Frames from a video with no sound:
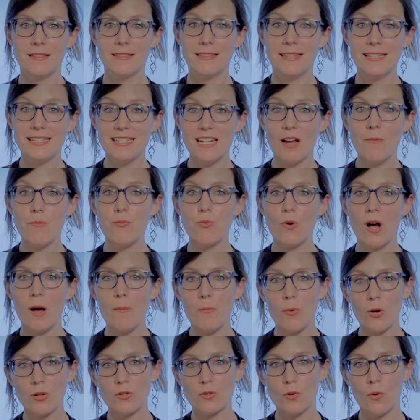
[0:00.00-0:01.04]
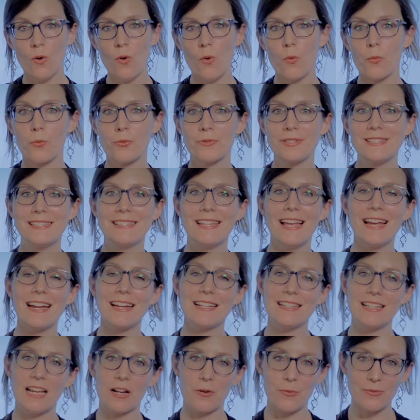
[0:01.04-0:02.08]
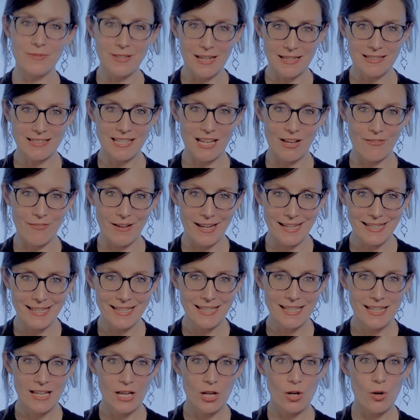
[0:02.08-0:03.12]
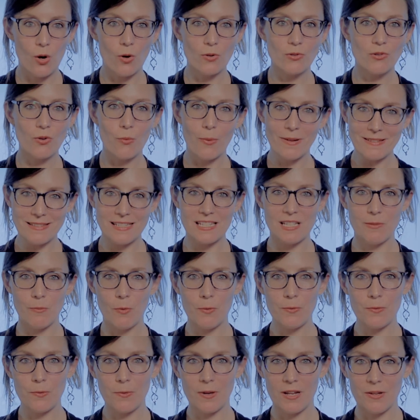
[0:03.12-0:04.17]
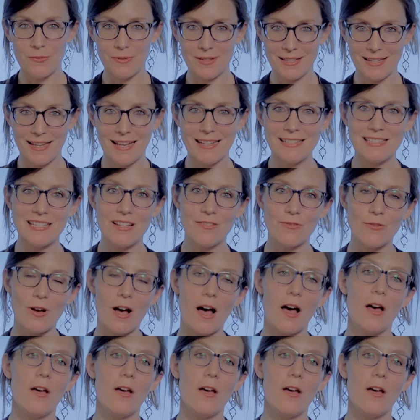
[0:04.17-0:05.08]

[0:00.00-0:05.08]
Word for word: Déjà, point important, on considère qu'il y a contrat de travail quand trois éléments sont réunis, à savoir